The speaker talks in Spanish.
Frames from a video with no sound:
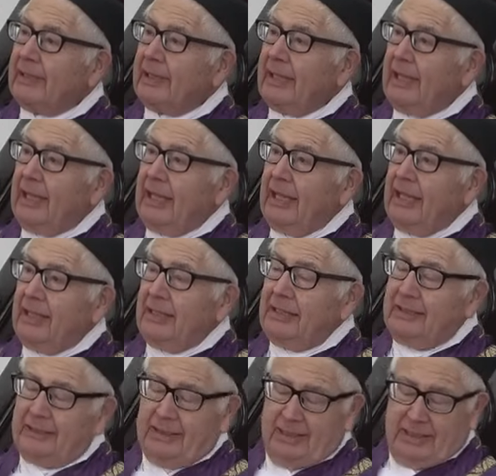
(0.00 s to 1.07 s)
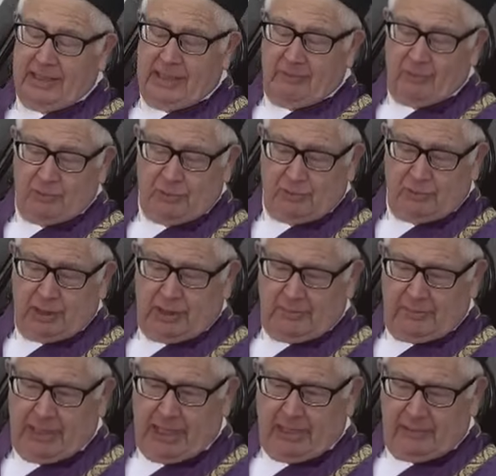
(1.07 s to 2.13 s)
que él tenía muchos
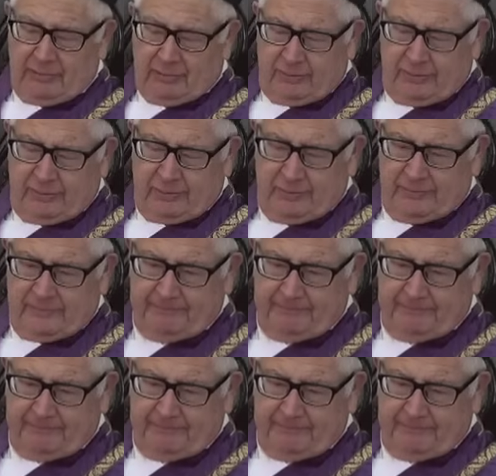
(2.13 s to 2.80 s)
hermanos